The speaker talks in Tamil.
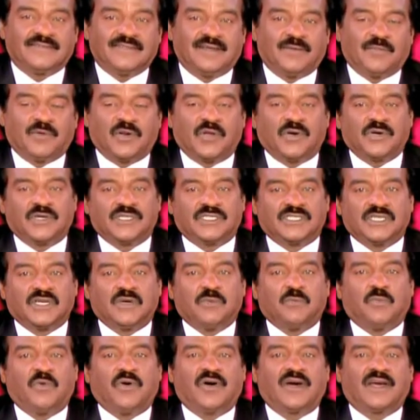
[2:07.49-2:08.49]

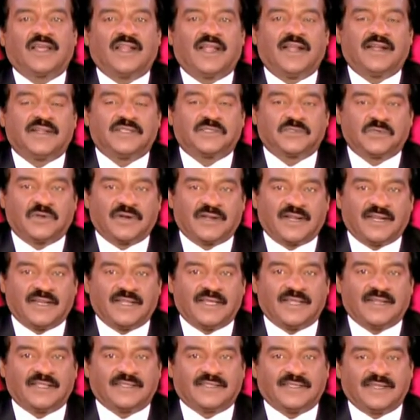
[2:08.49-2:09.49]
யமலோகத்துக்கு போகலான்னு சொல்கிற
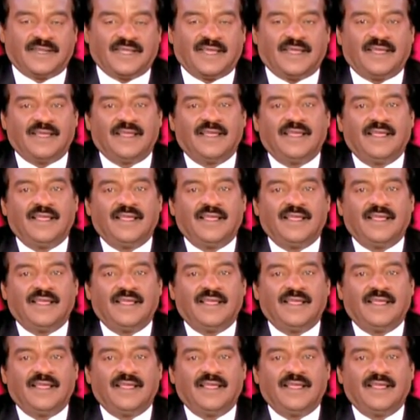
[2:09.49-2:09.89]
நேரத்தில்